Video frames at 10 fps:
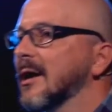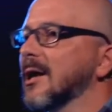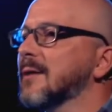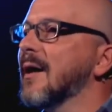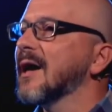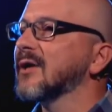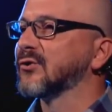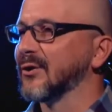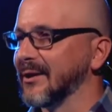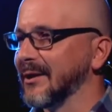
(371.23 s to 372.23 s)

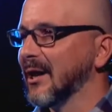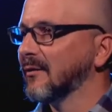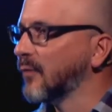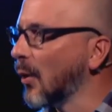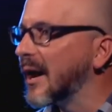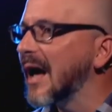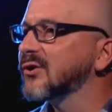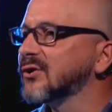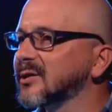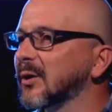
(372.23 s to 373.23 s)
imagine,
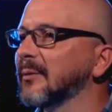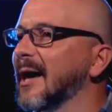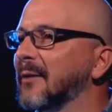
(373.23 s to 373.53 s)
wyobraźcie sobie jak